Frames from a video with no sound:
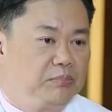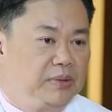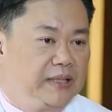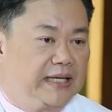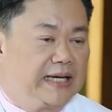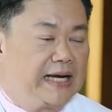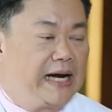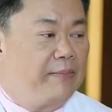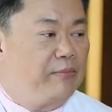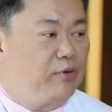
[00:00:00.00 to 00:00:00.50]
พฤ
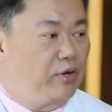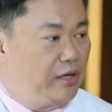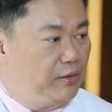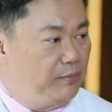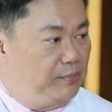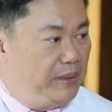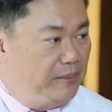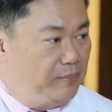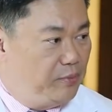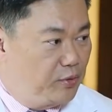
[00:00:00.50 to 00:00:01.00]
ติกรรมของเรา
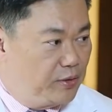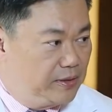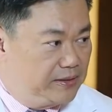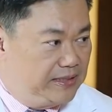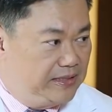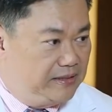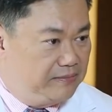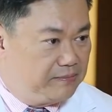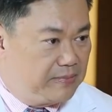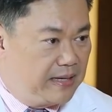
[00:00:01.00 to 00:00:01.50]
ผิดปก
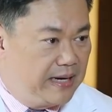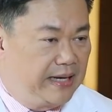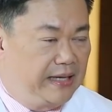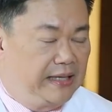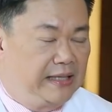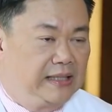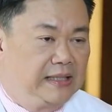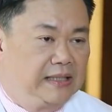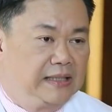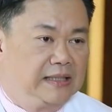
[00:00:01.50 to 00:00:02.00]
ติไป
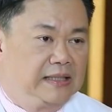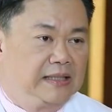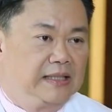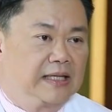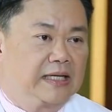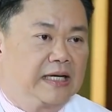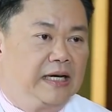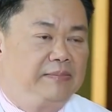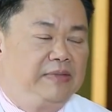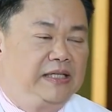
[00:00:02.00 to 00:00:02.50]

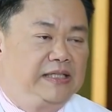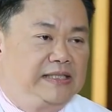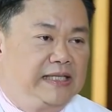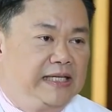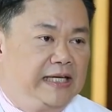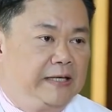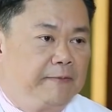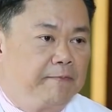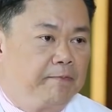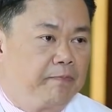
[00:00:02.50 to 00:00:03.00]
นะครับอย่าง
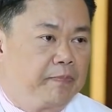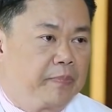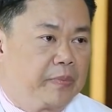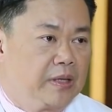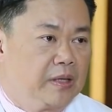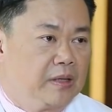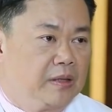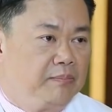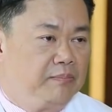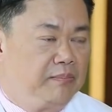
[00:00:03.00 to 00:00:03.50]
เช่น
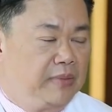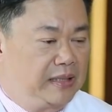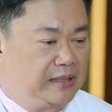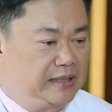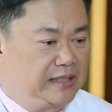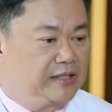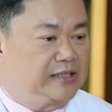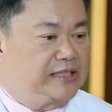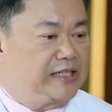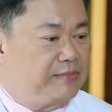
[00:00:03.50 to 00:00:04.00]
มัน
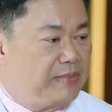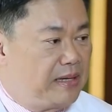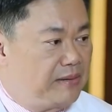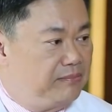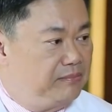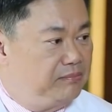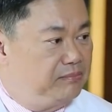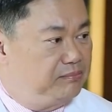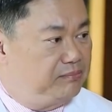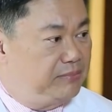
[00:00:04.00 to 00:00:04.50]
เนื่องจากมัน
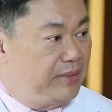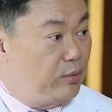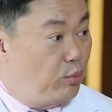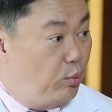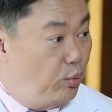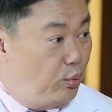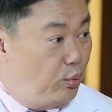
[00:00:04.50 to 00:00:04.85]
เป็นหู